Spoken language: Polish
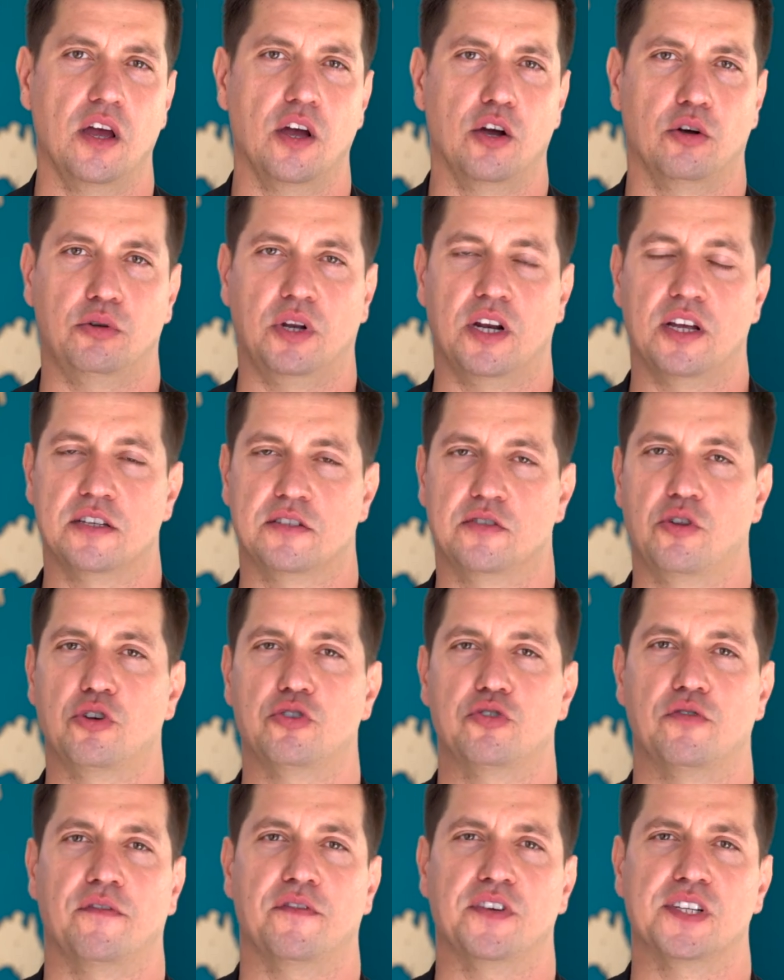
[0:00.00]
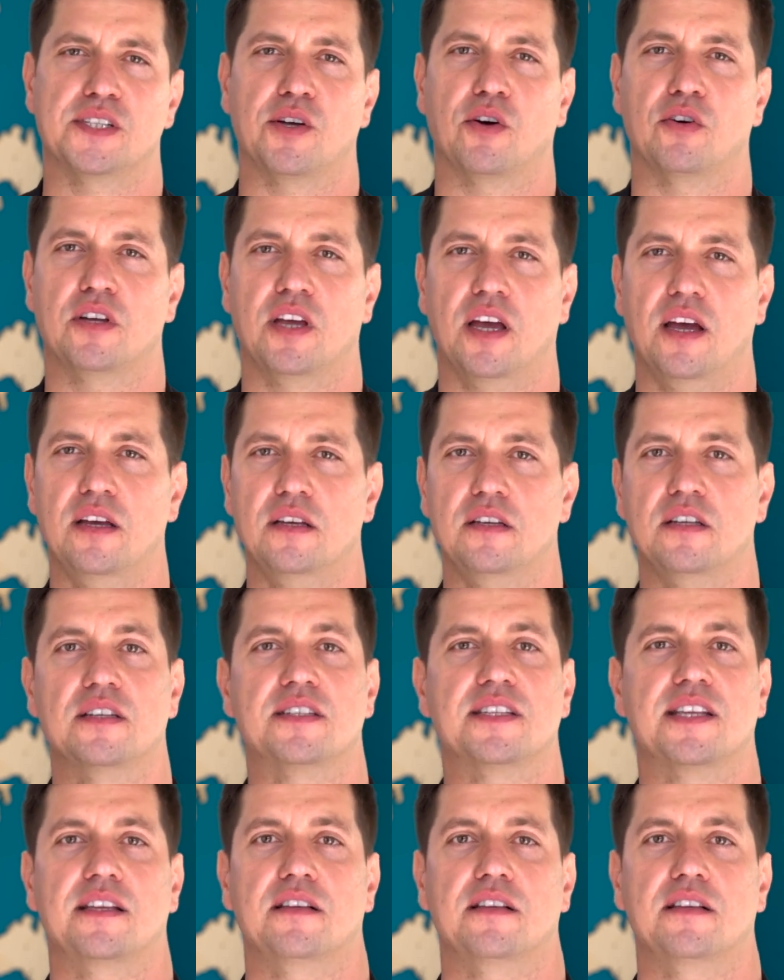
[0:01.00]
które jest dość wysokie i